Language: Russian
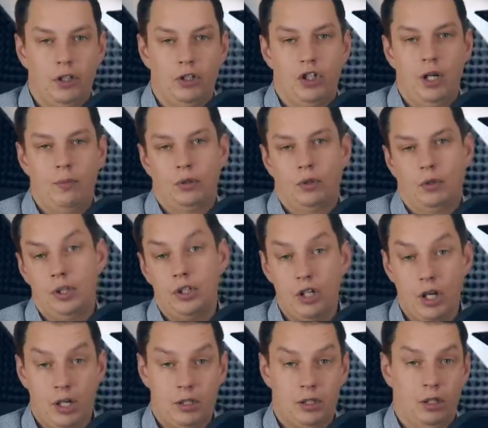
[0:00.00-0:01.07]
чем оно
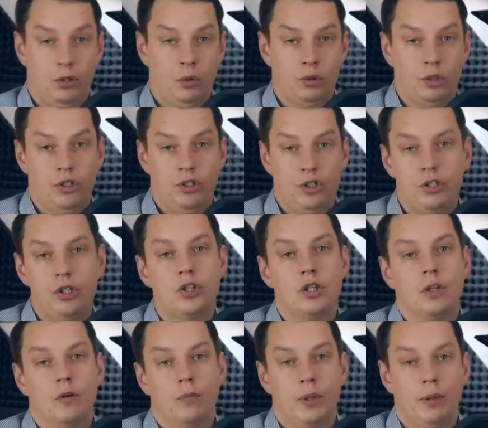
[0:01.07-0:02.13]
отличается от
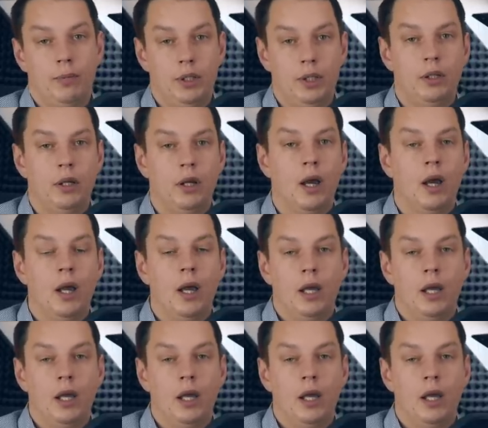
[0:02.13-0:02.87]
частичного применения